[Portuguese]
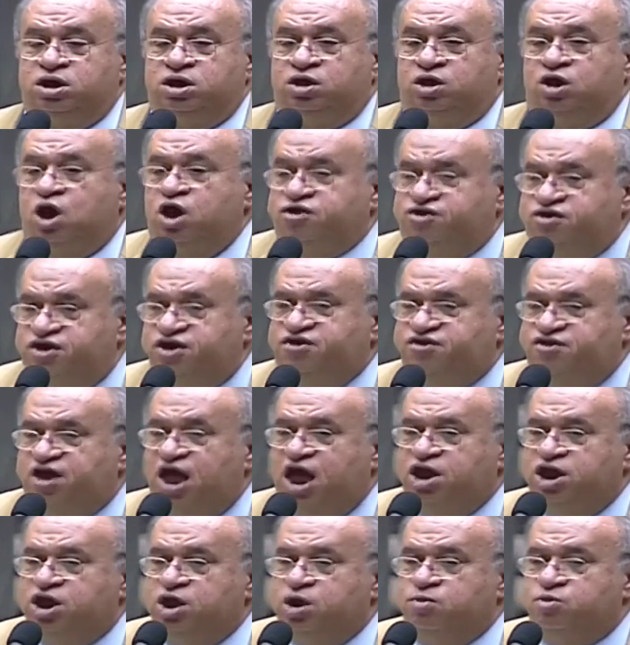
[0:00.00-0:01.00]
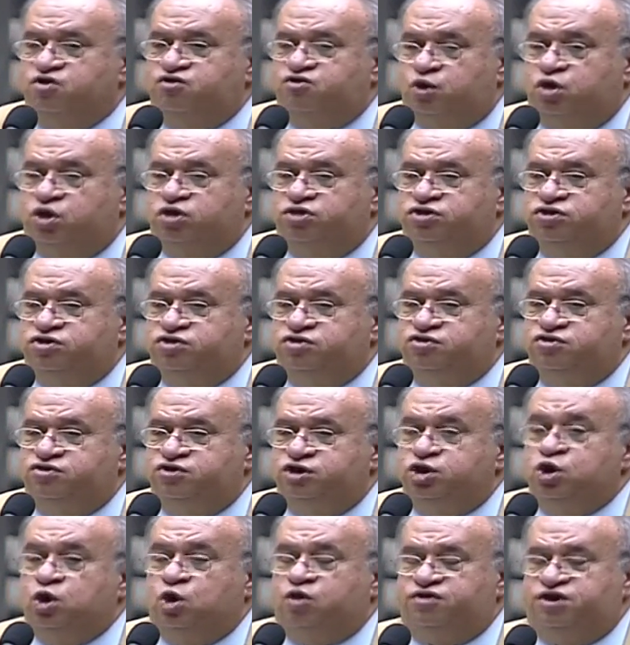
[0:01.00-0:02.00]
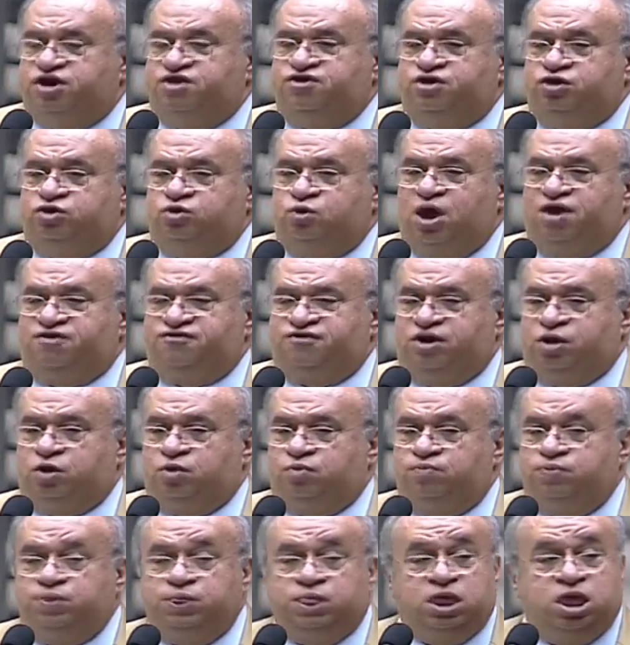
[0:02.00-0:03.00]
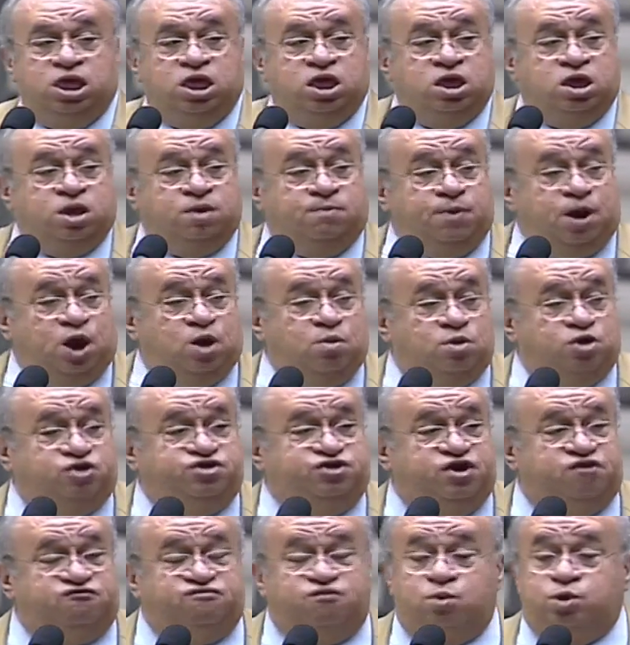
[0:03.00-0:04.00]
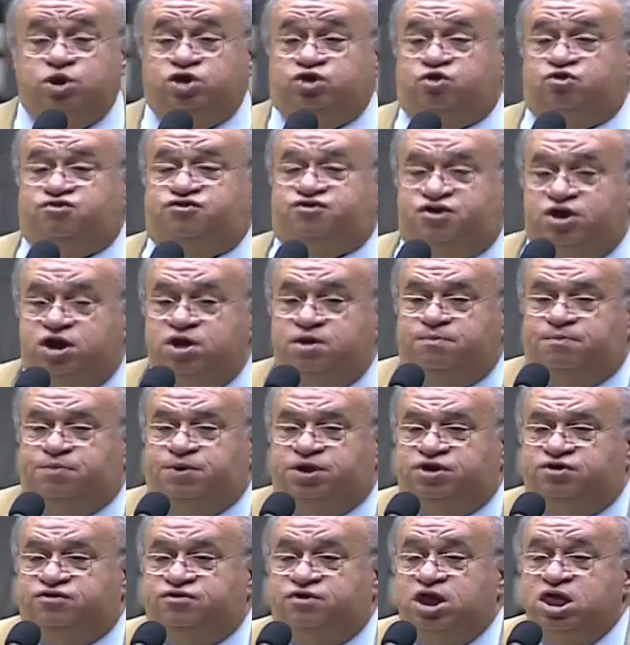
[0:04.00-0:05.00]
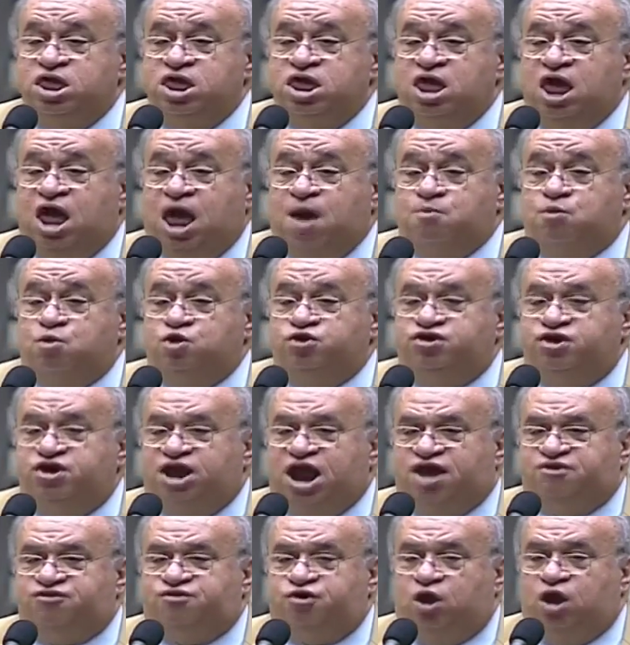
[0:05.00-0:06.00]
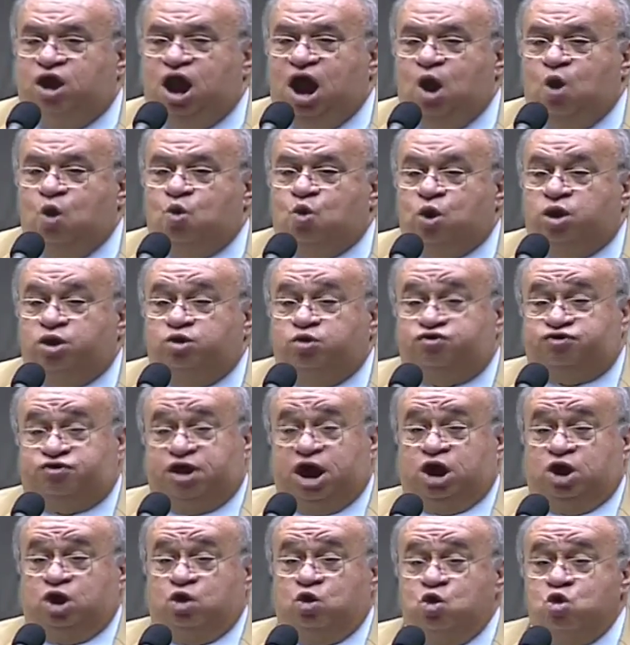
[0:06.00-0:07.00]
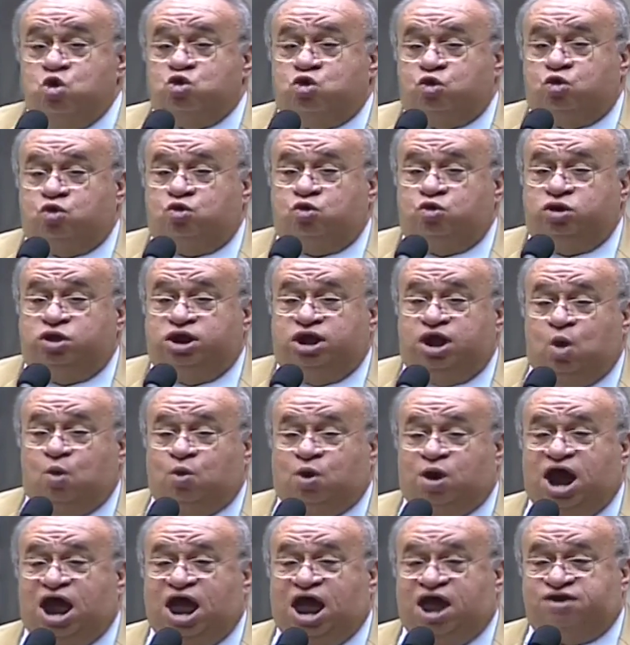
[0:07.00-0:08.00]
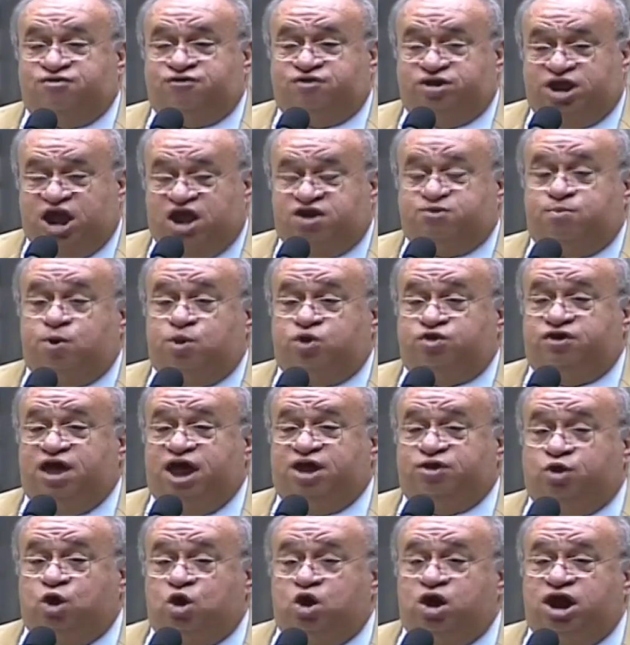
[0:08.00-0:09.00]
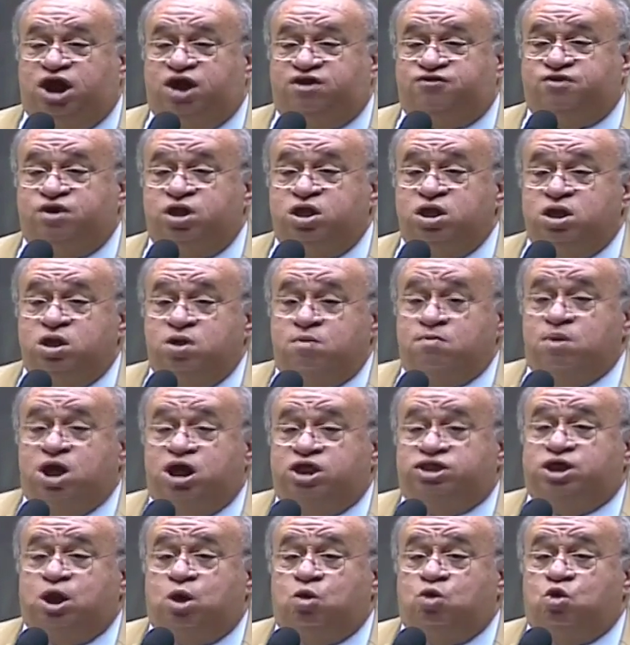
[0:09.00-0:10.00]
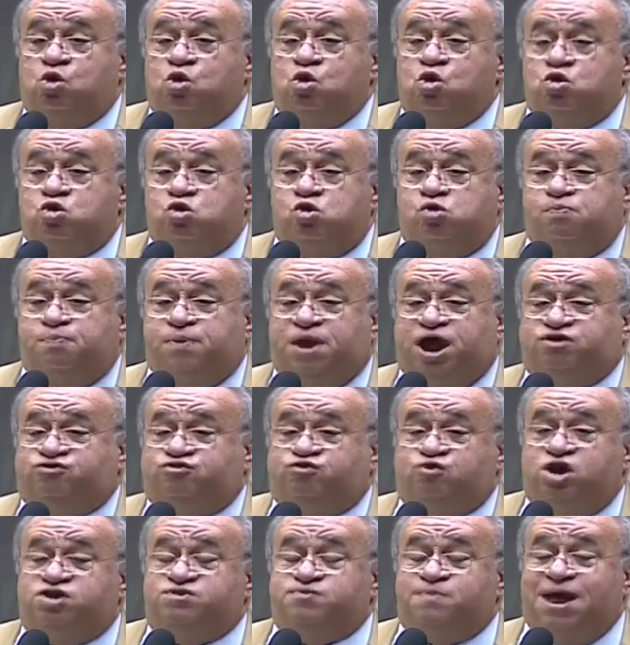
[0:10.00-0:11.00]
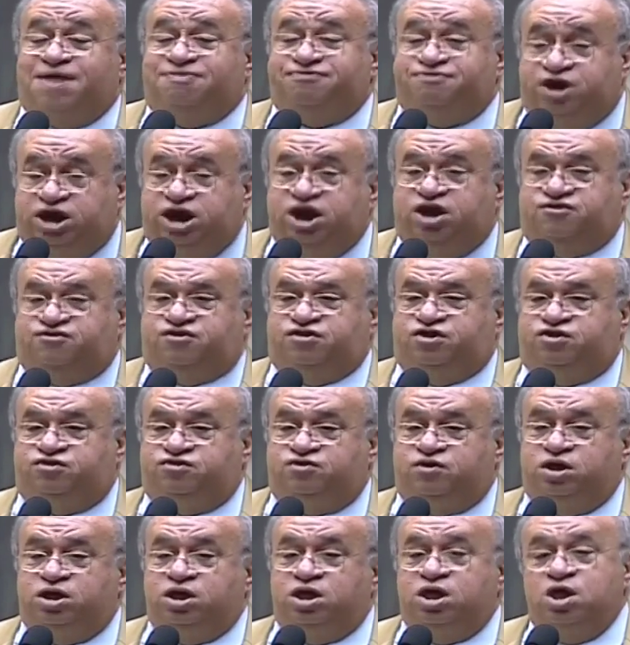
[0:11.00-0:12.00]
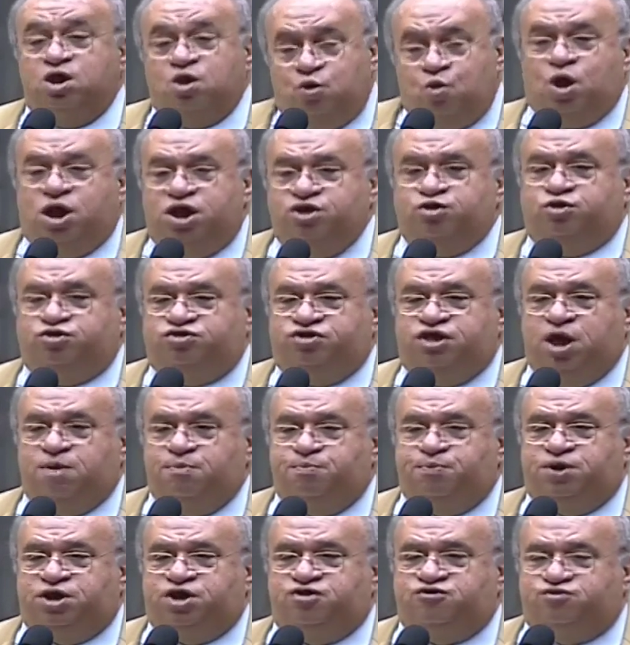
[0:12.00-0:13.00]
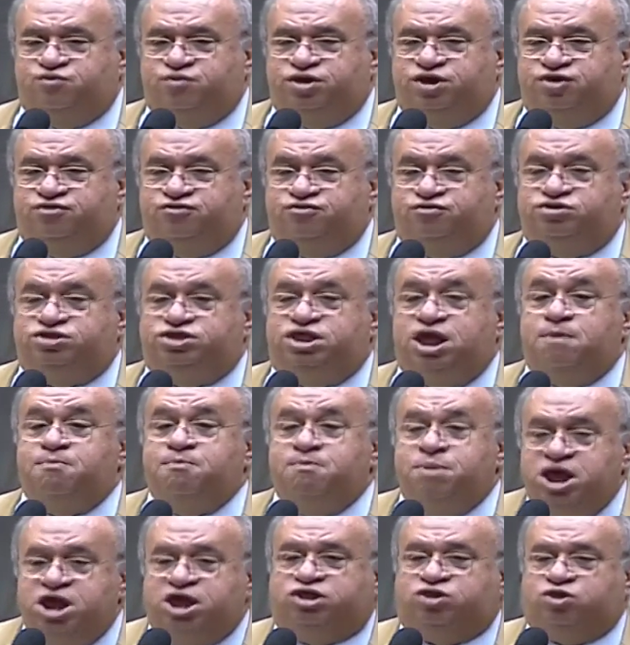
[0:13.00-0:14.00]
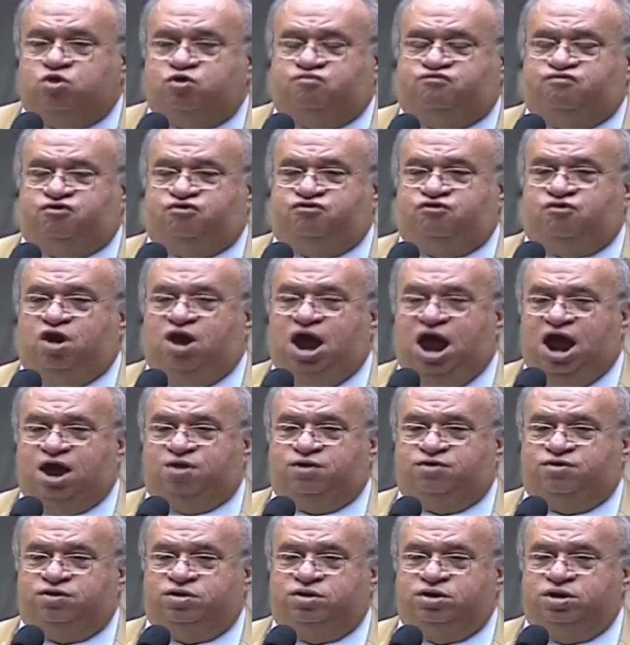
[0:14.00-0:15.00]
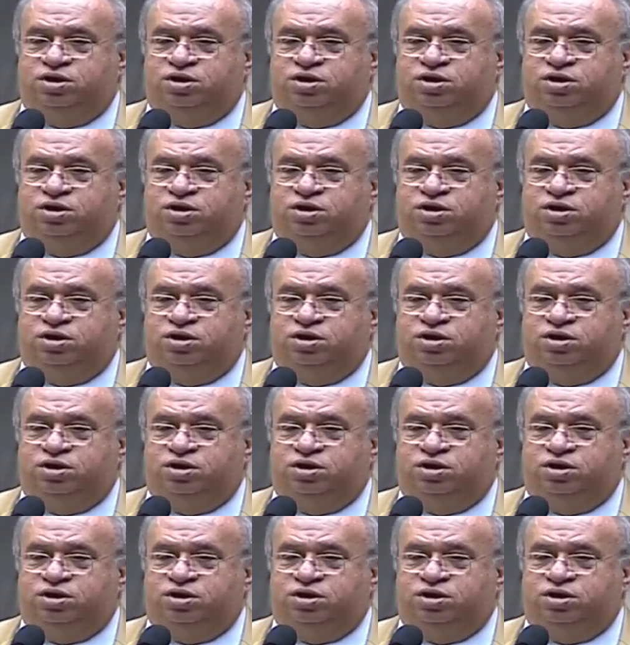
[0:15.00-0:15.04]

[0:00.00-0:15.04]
nós estaríamos em outra situação. Pelo motivo muito simples, a multinacional, quando tem lucro, que é o caso das montadoras, mandam lucro para suas matrizes. Quando tem prejuízo, demitem os funcionários.